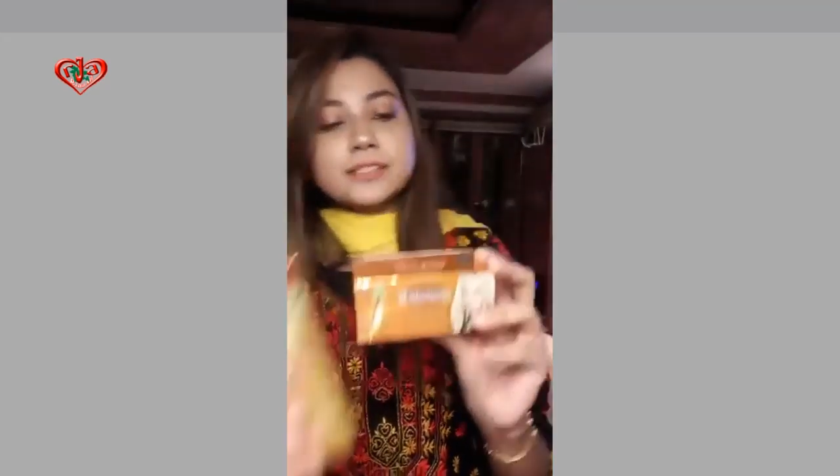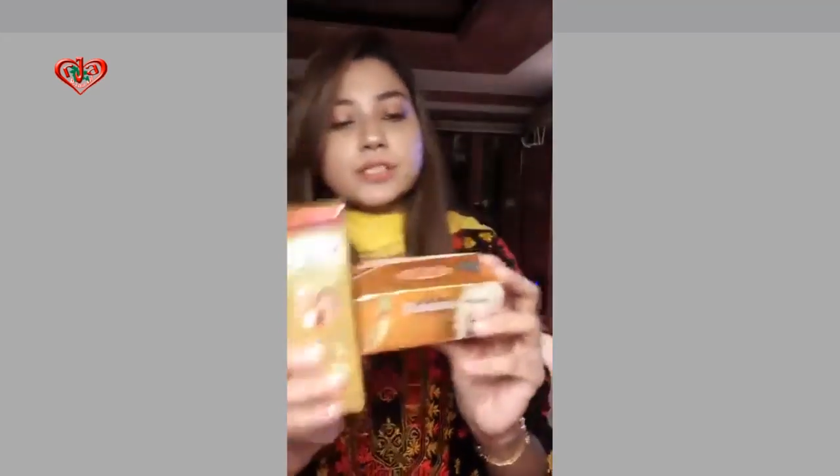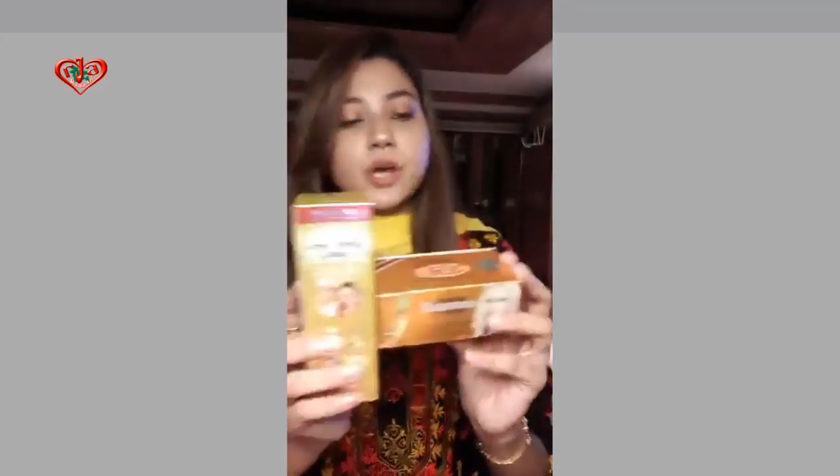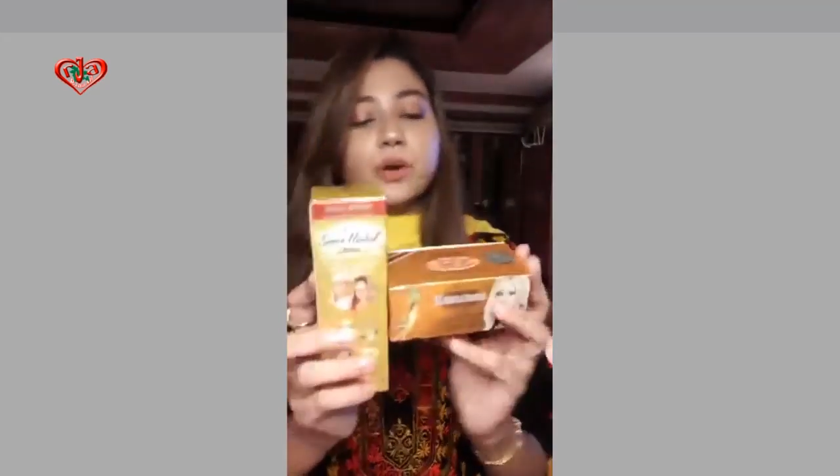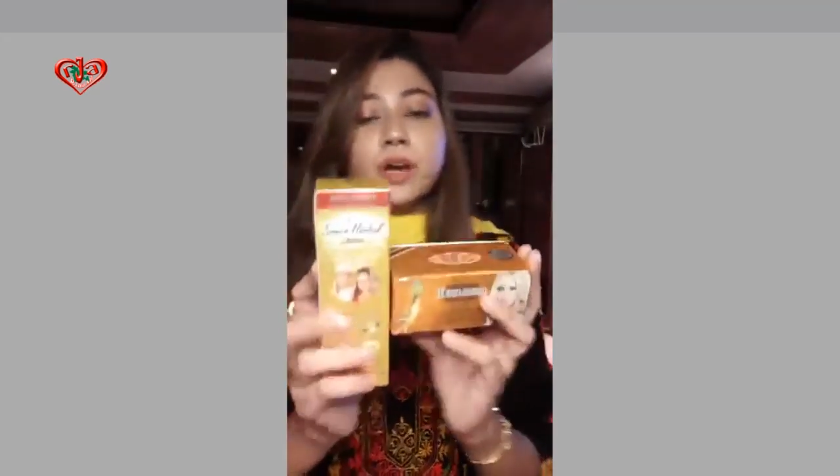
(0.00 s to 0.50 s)

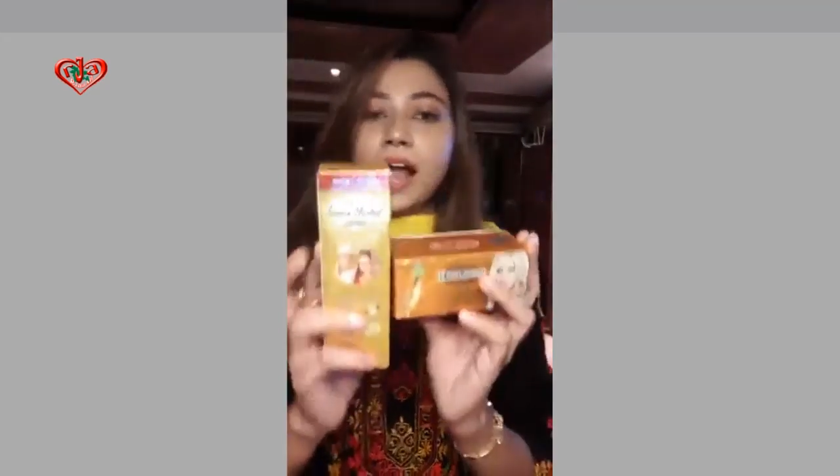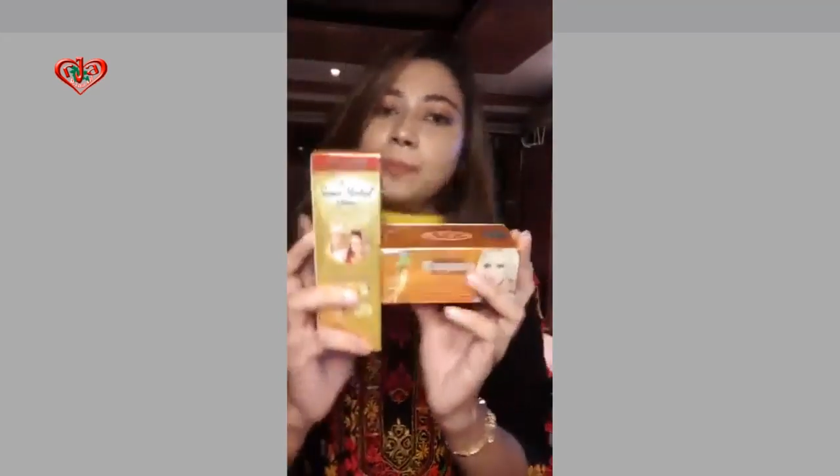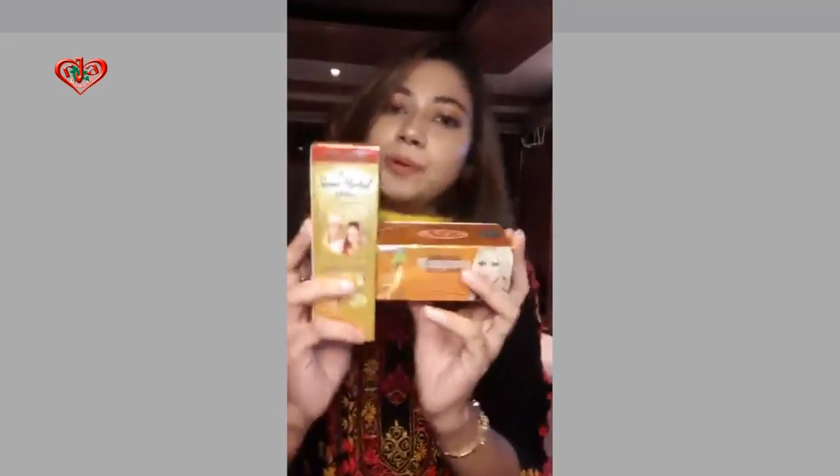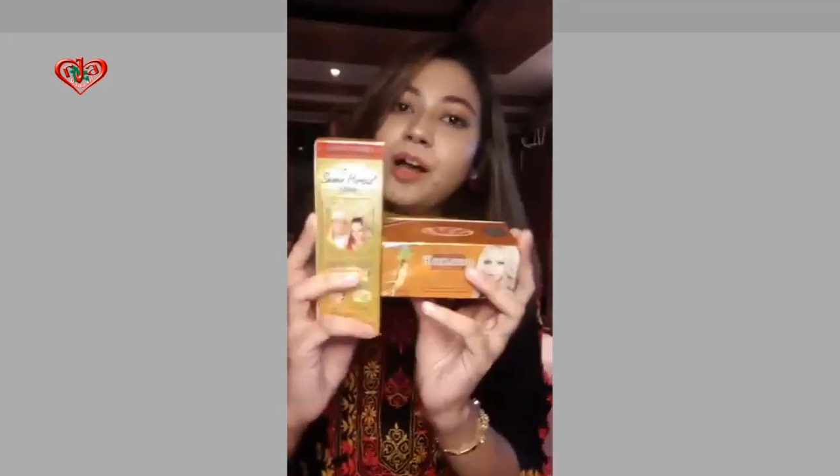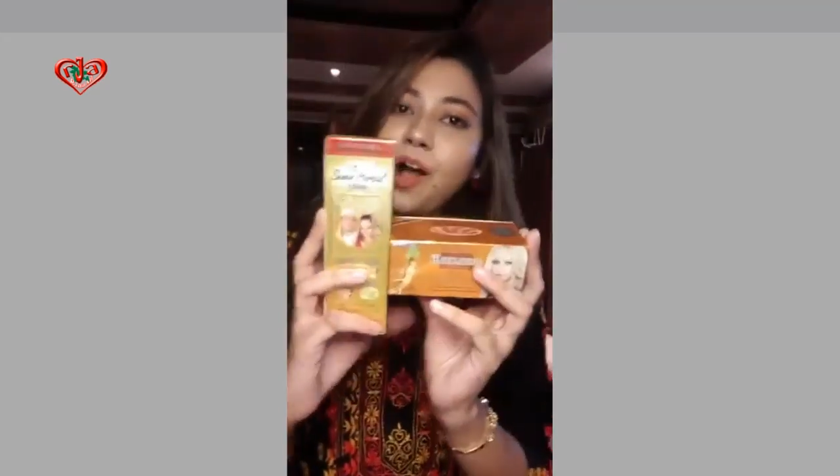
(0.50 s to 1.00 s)
সো
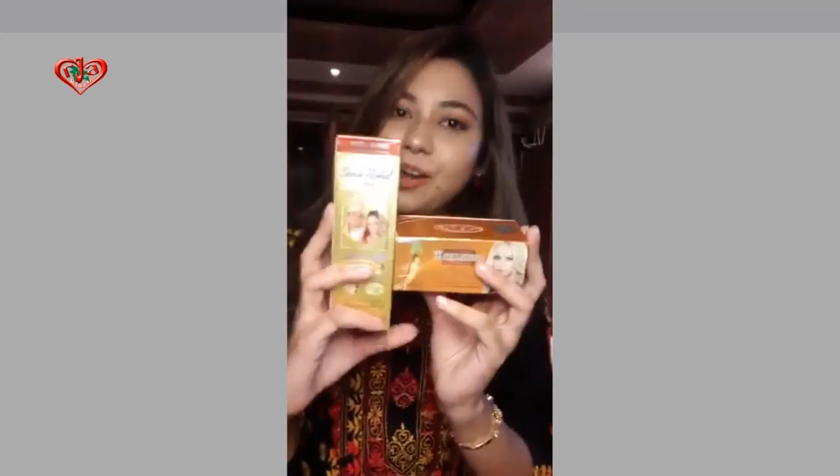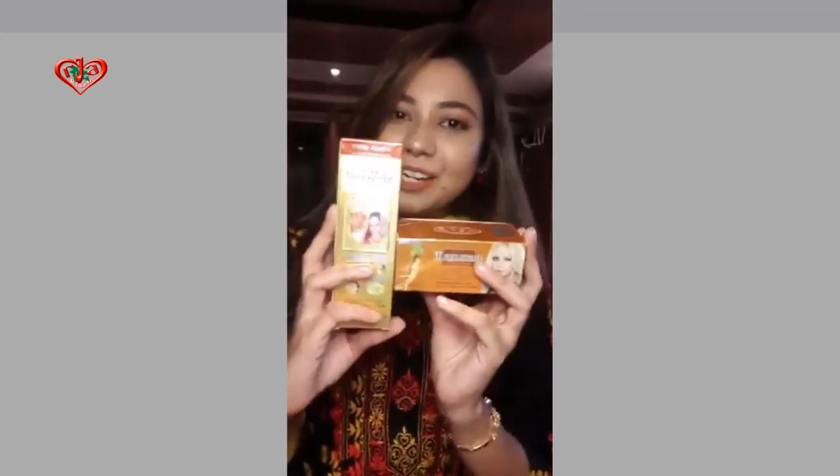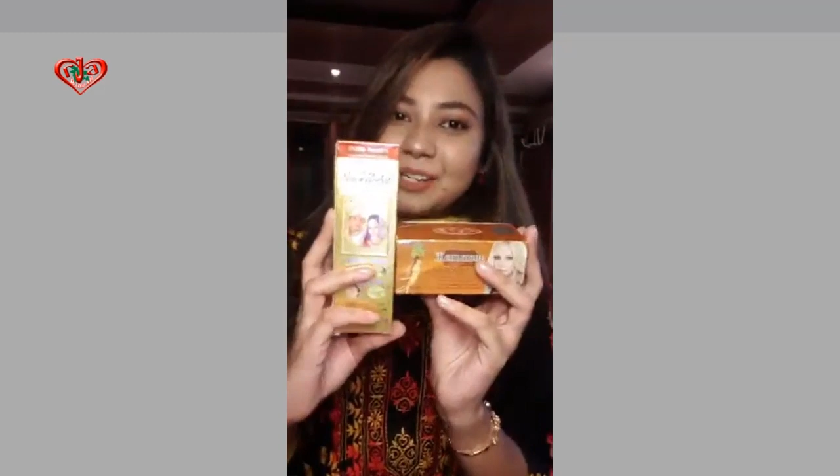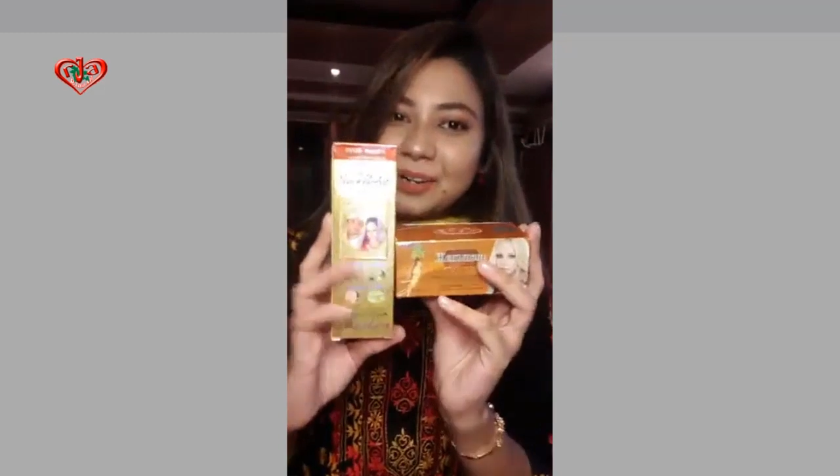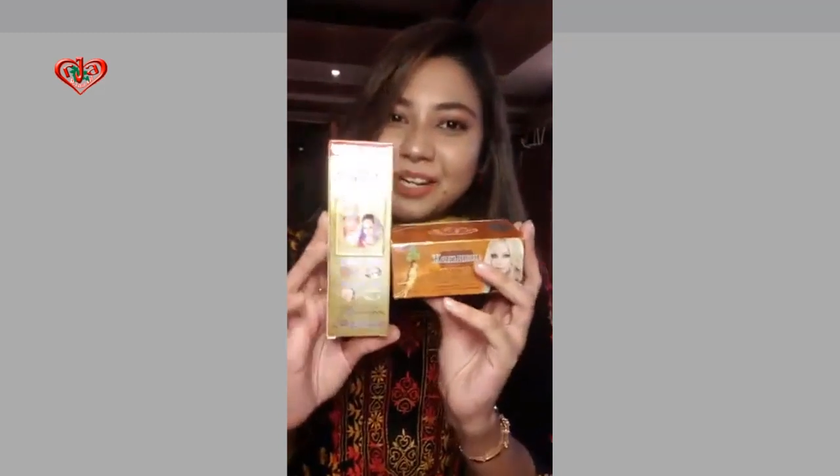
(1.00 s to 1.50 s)
আপুরা
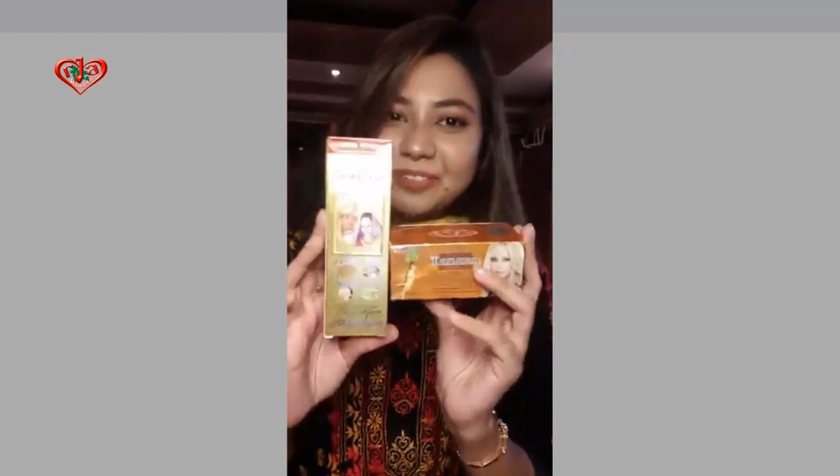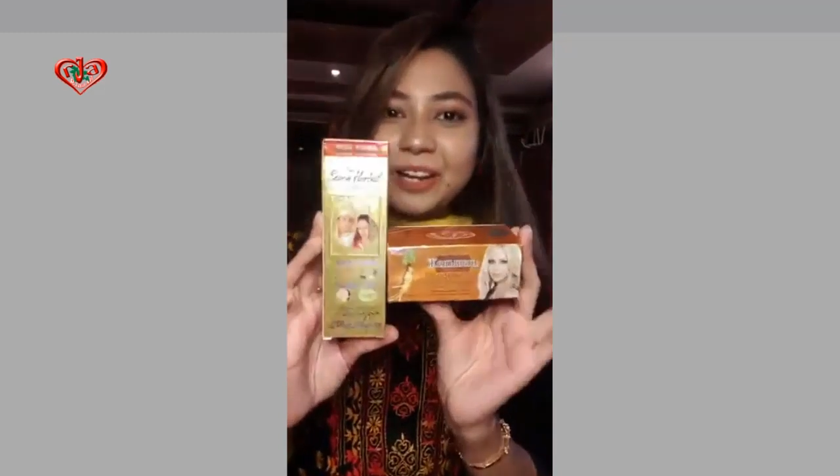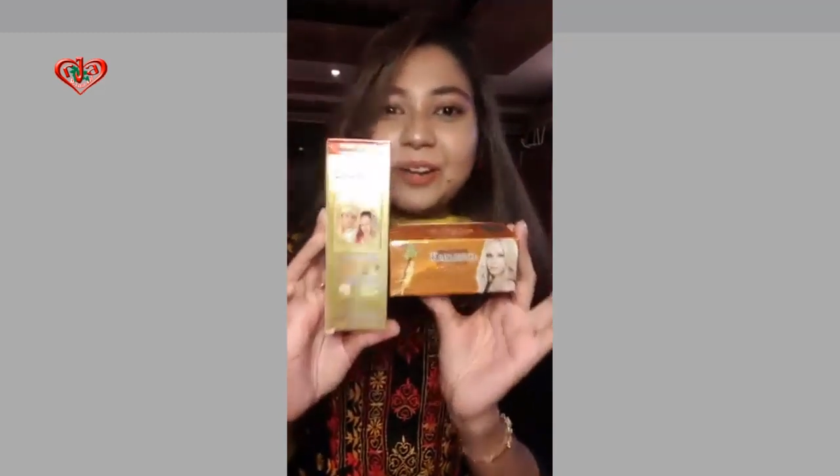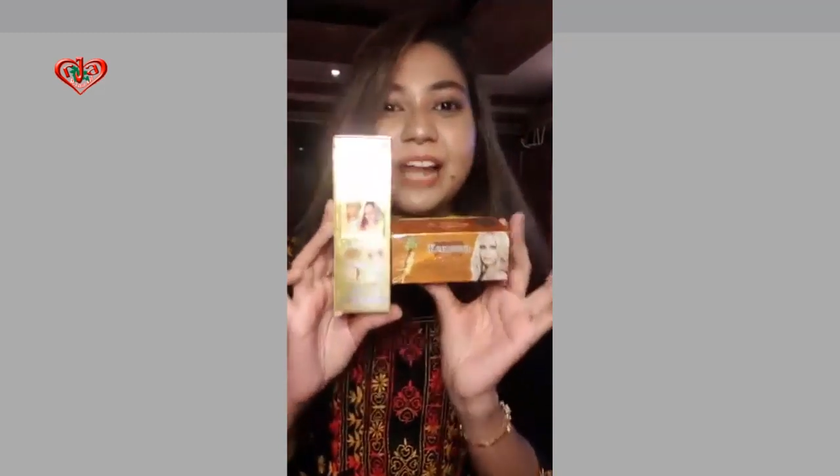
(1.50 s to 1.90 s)
অর্ডার করে ফেলো